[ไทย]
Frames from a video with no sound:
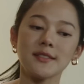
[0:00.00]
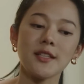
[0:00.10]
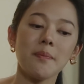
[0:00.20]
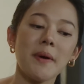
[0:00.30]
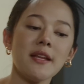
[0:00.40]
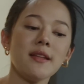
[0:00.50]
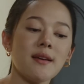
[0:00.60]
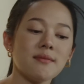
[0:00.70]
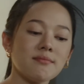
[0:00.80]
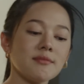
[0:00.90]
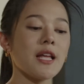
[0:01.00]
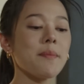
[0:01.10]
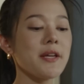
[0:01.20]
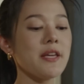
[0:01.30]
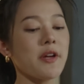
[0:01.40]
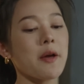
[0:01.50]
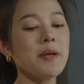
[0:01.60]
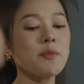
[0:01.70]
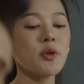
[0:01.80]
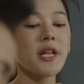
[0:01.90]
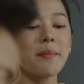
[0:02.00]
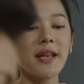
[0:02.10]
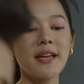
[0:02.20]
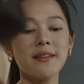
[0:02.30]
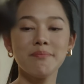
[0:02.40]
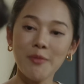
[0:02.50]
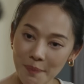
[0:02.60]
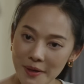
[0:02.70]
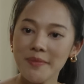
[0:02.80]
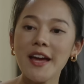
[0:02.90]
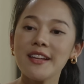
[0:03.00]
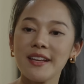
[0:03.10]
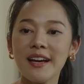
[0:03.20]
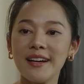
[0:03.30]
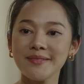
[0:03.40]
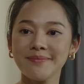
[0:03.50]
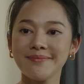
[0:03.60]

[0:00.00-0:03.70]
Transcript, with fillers: ต่อไปเนี่ยถ้าป้าเกียวอยากให้พิมพ์ช่วยทำอะไรบอกพิมพ์ได้เลยนะคะ